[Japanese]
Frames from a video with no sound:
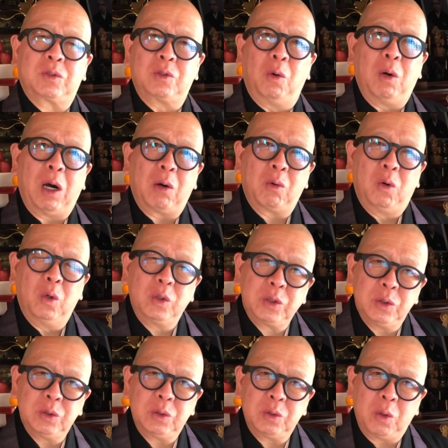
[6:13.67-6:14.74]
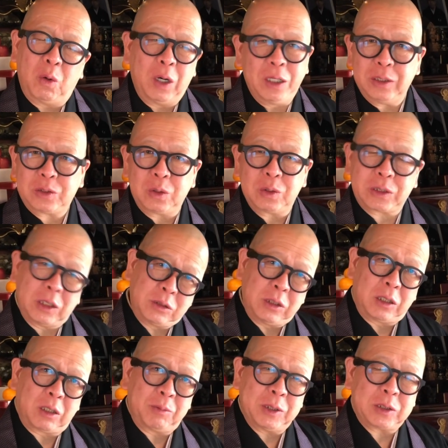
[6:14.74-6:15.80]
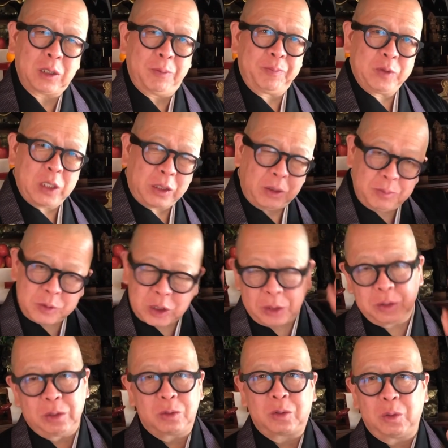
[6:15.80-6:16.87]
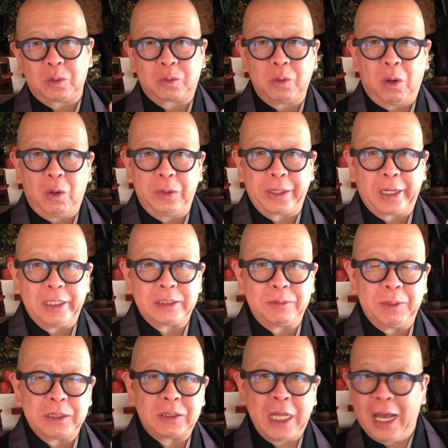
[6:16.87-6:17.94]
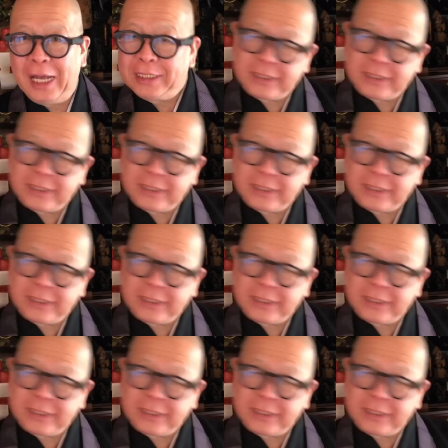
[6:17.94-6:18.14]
今日はこういうお話をさせていただきました。ぜひチャンネル登録をお願いします。